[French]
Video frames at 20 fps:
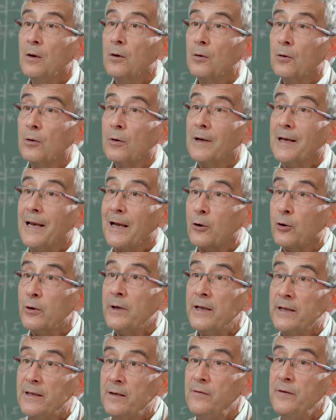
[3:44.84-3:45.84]
euh, de la
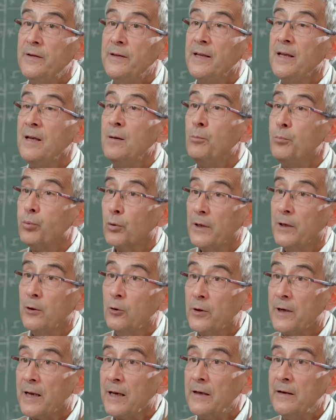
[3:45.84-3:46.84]
connectivité pour
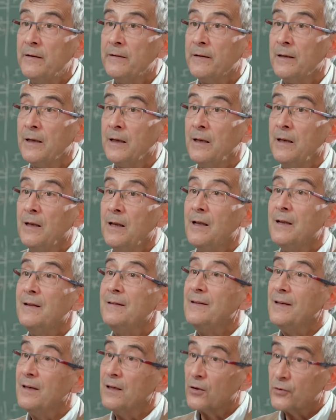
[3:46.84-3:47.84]
les localiser.
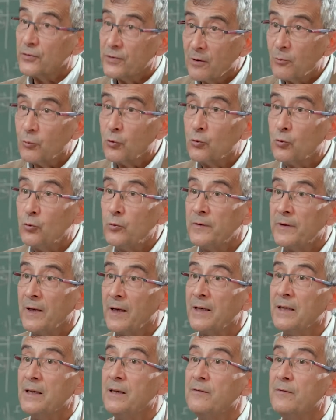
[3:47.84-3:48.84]
C'est l'ensemble de tout
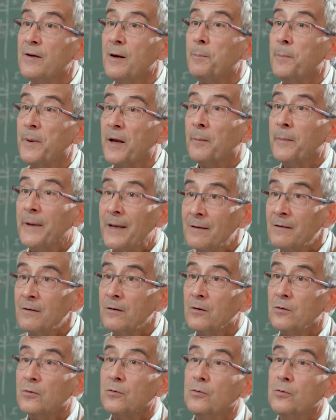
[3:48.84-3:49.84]
ça qui va permettre